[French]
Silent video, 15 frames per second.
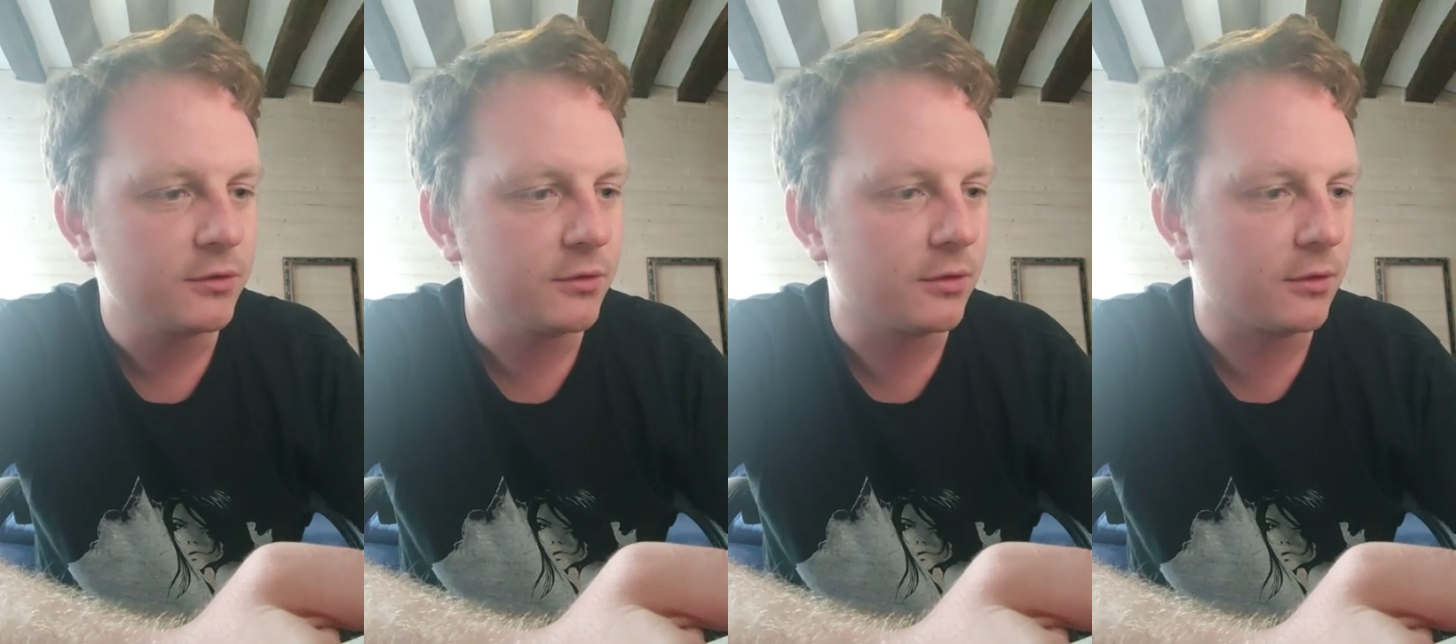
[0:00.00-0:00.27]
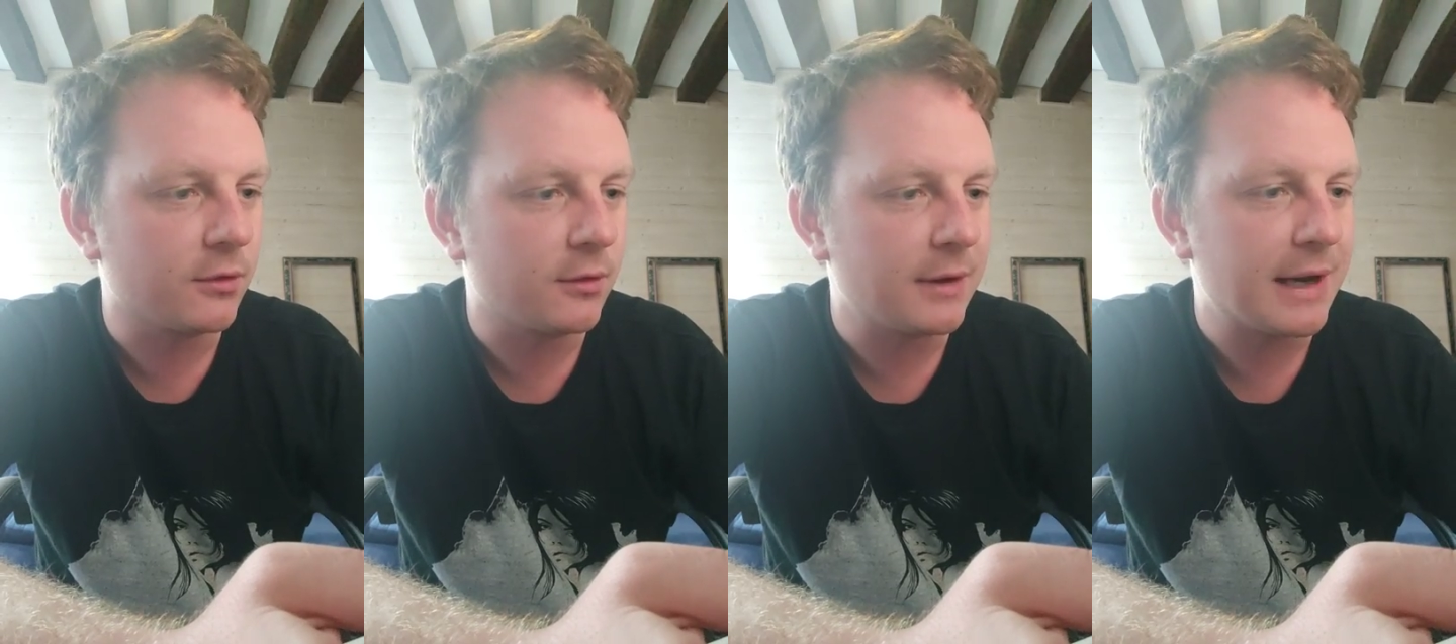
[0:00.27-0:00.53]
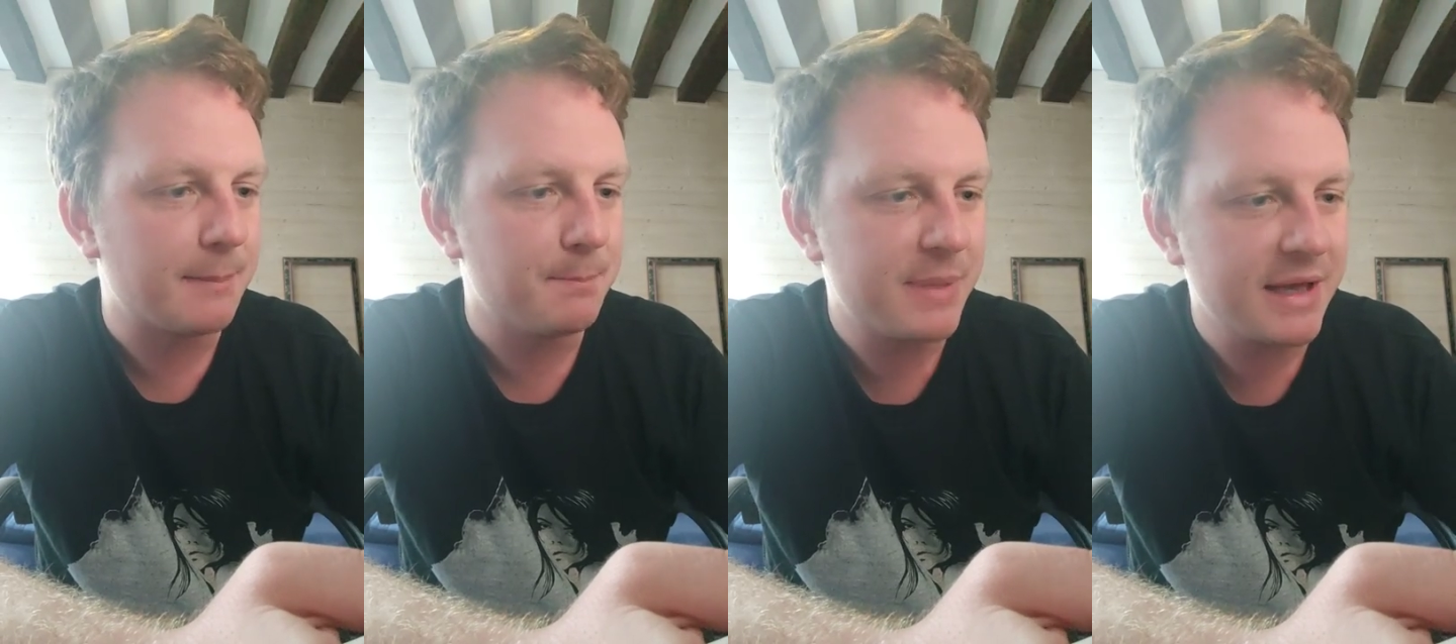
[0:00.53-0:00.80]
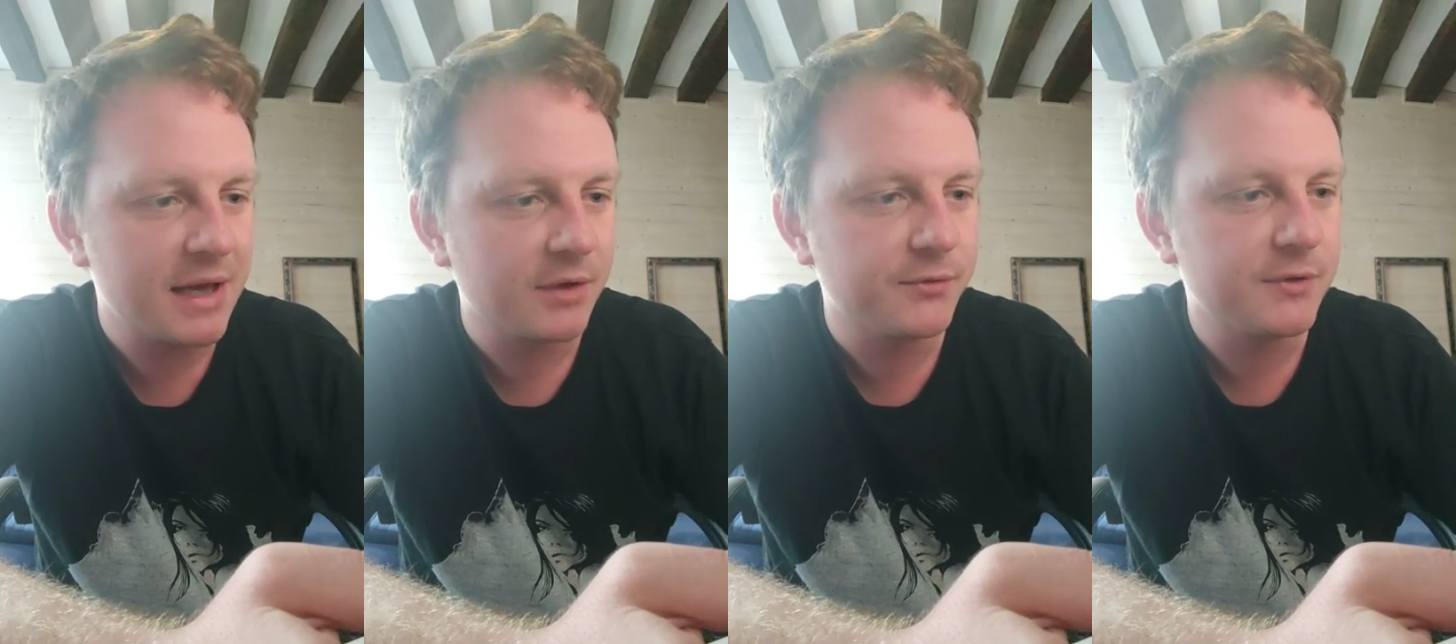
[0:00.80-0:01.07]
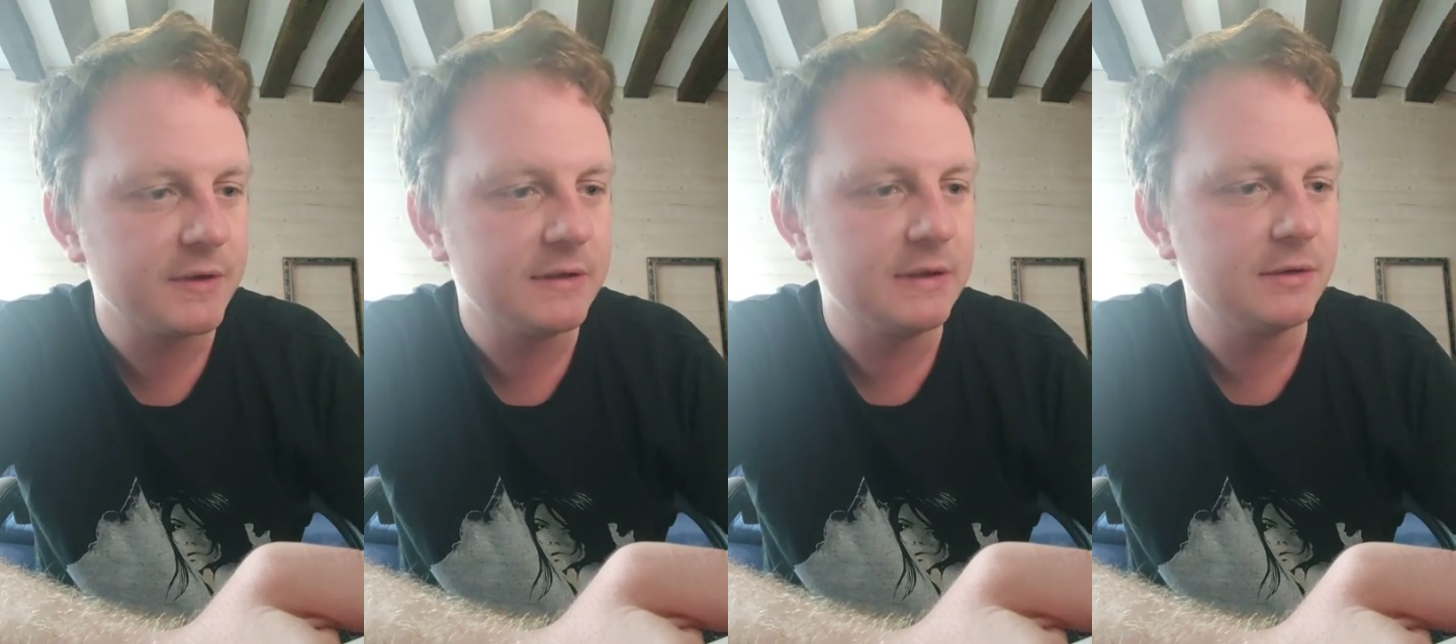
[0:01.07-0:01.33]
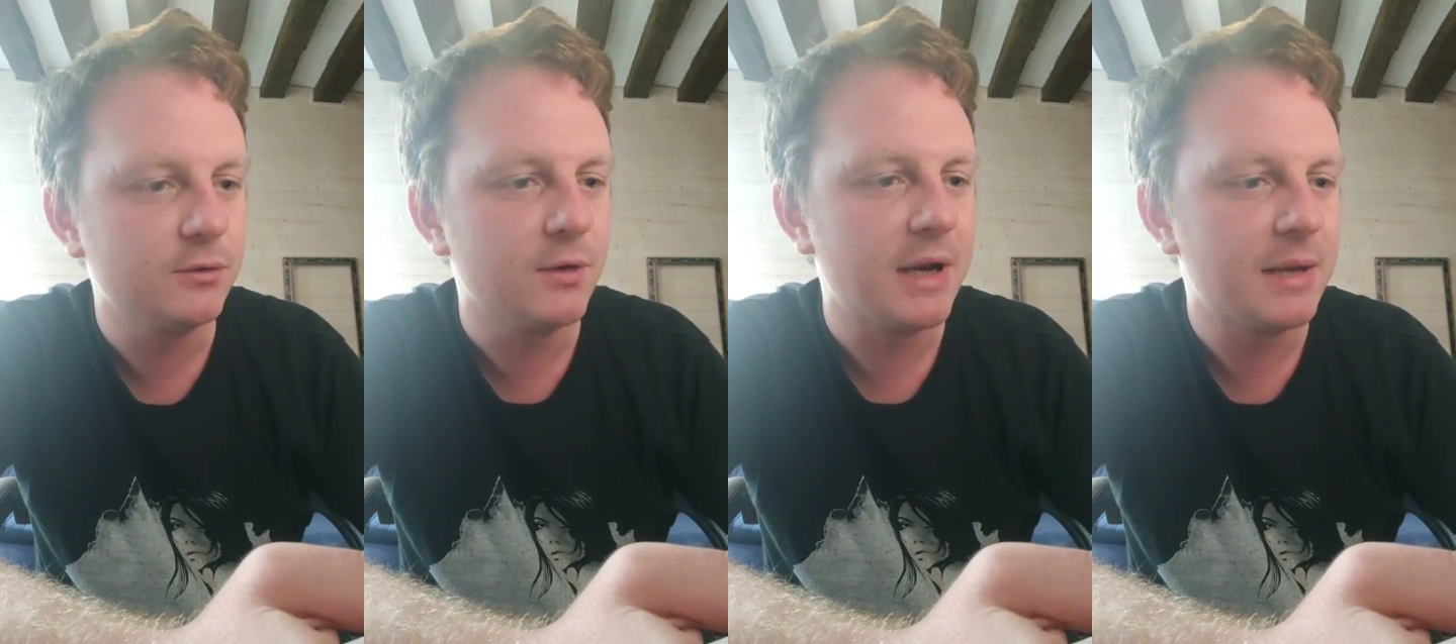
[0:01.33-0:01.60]
dans la paix
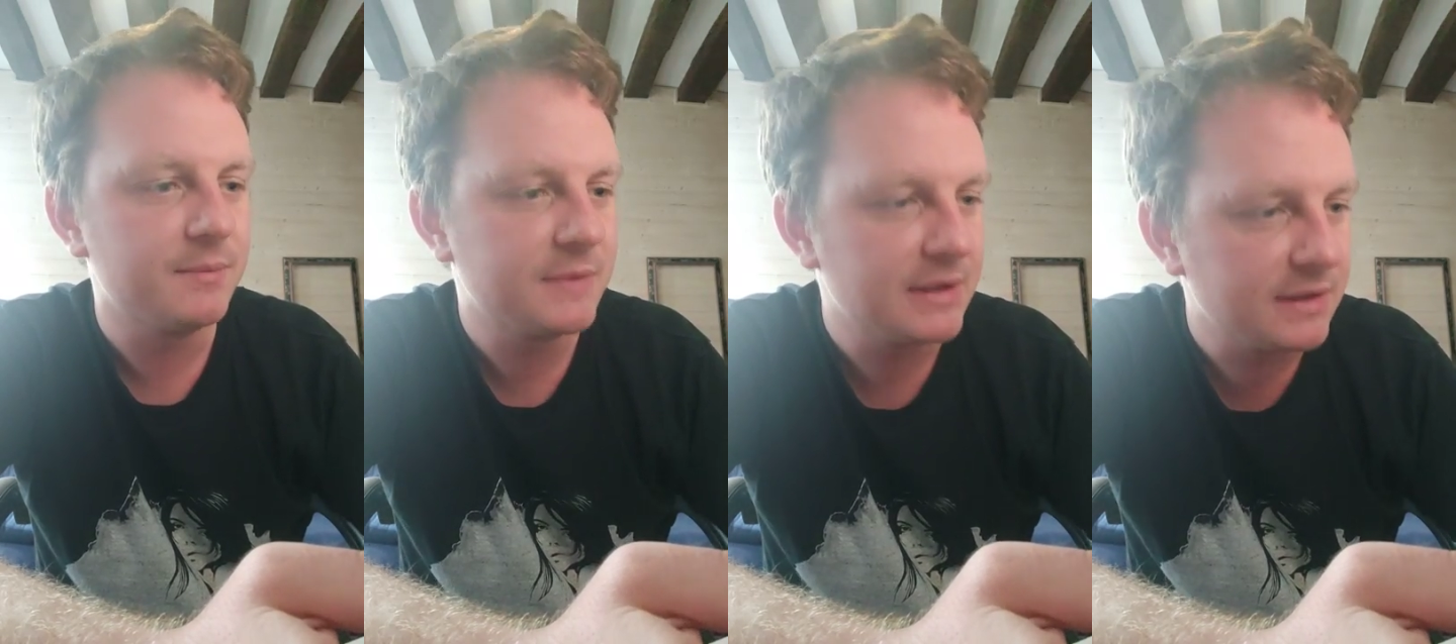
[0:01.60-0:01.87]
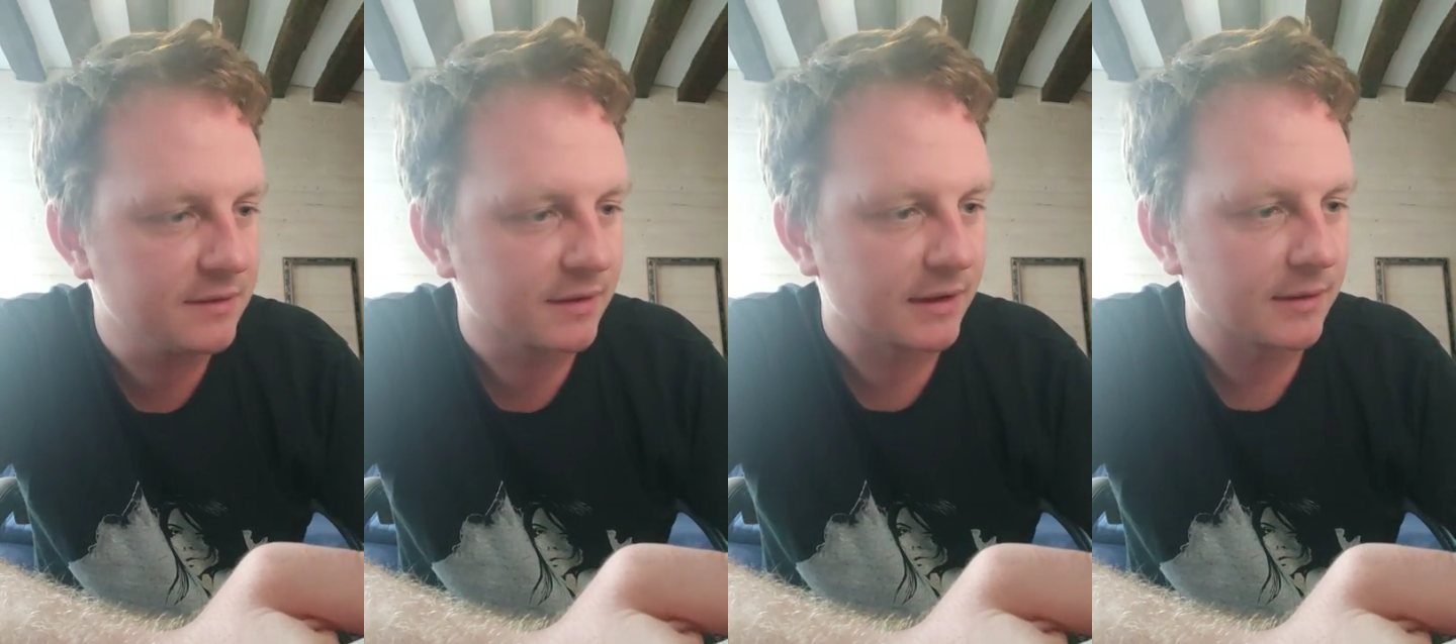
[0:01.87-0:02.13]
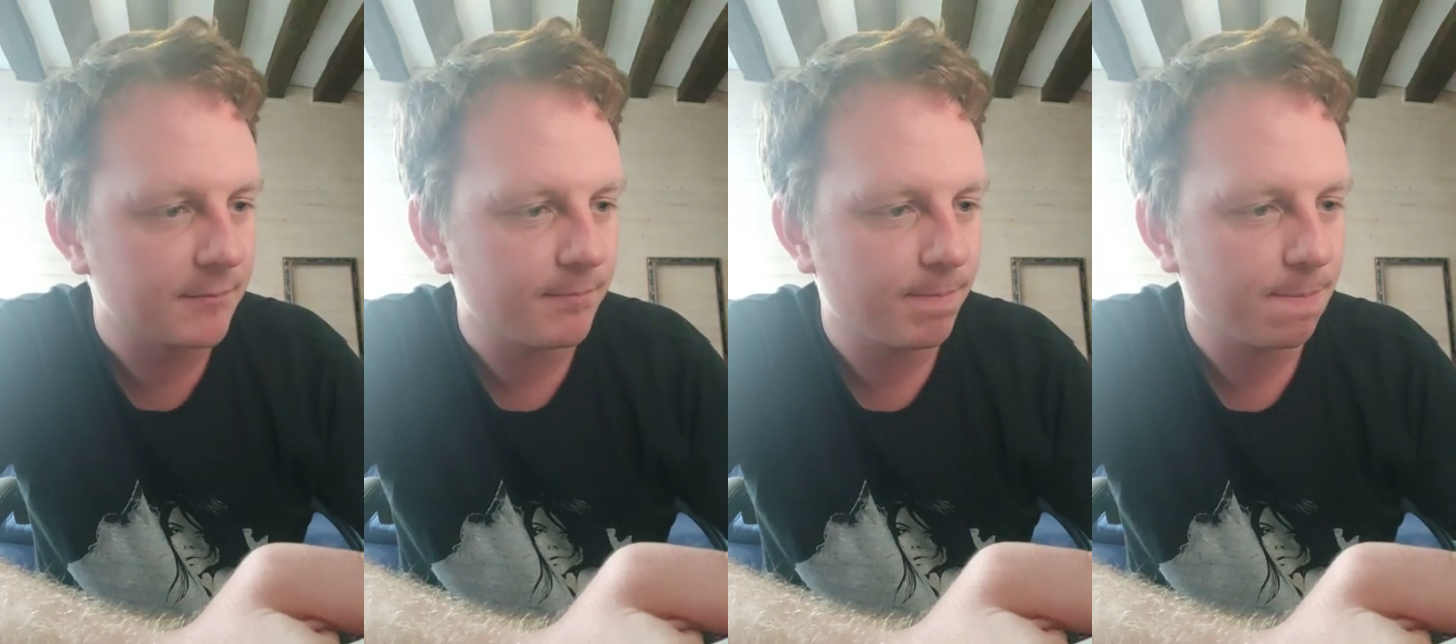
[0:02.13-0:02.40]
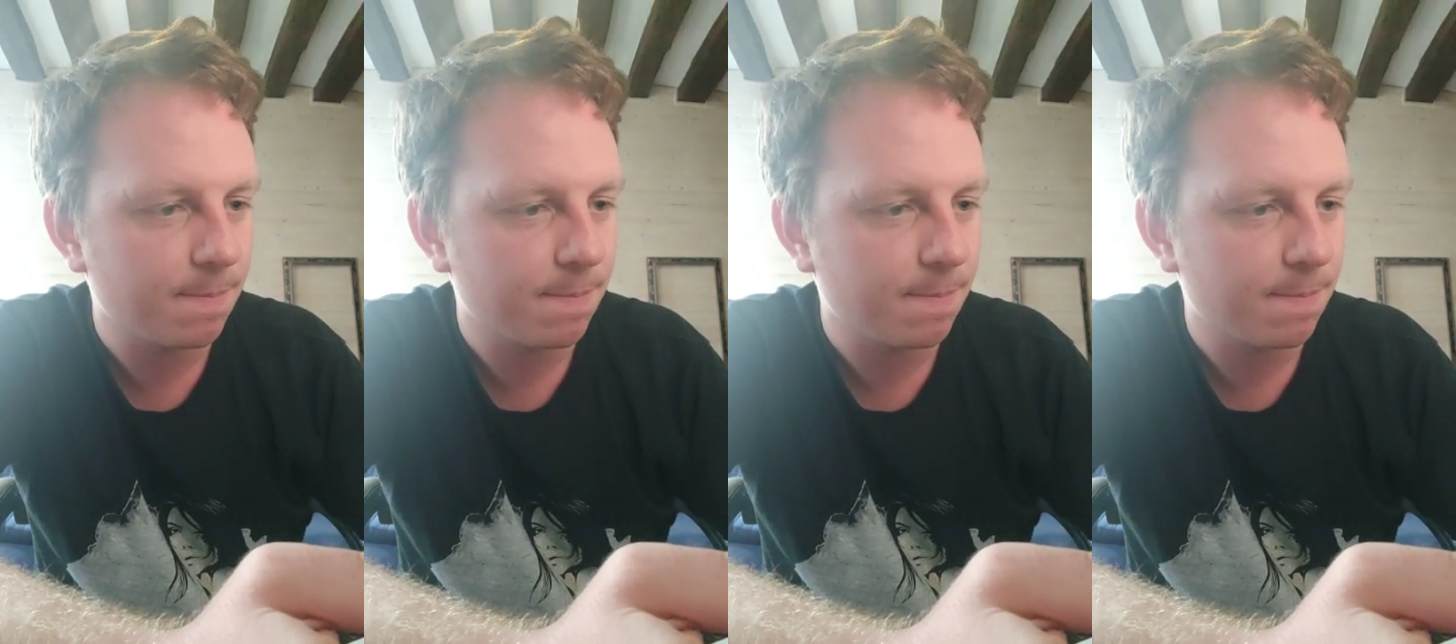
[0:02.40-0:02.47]
infinie de l'âme délivrée.